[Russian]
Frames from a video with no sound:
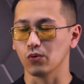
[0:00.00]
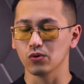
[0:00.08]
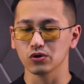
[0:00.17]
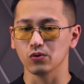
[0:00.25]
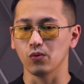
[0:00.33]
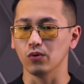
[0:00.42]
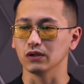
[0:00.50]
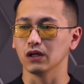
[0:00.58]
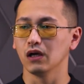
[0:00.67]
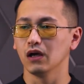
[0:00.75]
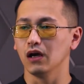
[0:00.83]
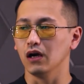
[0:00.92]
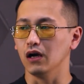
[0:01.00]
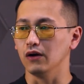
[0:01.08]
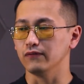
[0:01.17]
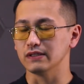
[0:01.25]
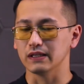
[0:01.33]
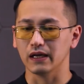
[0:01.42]
кожу от
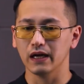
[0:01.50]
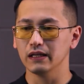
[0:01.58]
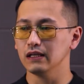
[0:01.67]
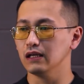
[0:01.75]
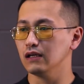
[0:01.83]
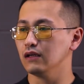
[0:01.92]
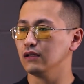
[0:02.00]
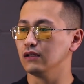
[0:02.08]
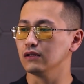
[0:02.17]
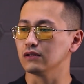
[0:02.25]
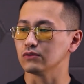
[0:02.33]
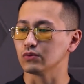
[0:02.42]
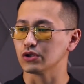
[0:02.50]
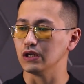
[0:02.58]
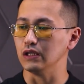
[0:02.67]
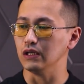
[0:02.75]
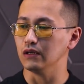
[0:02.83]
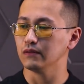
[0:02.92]
э, высыхания и
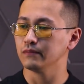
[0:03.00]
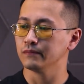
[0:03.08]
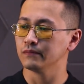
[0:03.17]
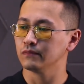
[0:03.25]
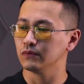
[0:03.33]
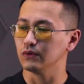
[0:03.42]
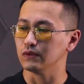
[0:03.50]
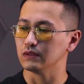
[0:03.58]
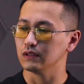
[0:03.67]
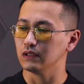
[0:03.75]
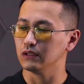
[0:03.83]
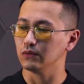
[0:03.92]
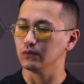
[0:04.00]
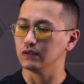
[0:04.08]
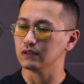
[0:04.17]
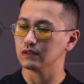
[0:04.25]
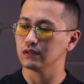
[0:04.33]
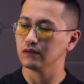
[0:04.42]
разрушения. То есть это у
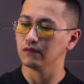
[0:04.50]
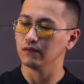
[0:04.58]
нас